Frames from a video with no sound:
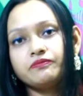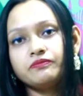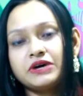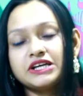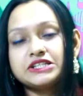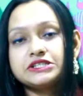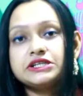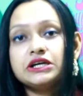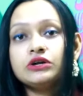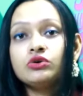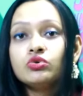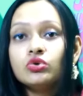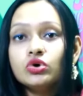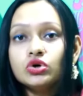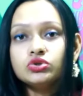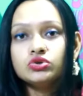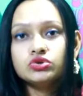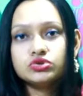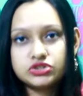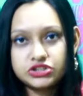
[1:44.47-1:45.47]
বাচ্চা
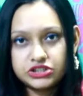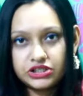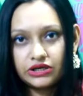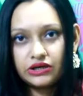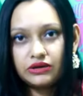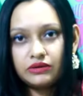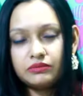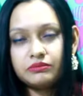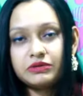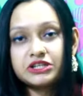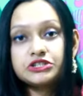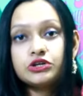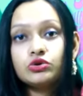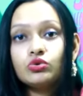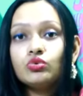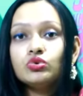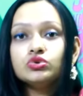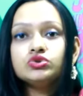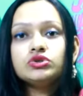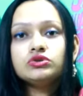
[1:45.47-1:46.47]
গ্রোথ হচ্ছে না বাচ্চার
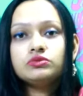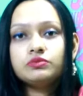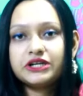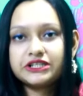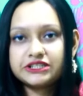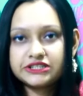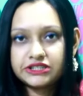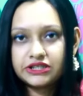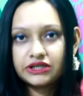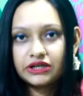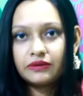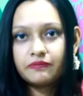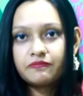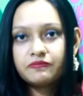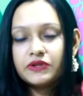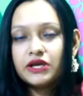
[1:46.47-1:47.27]
ওজন বাড়ছে না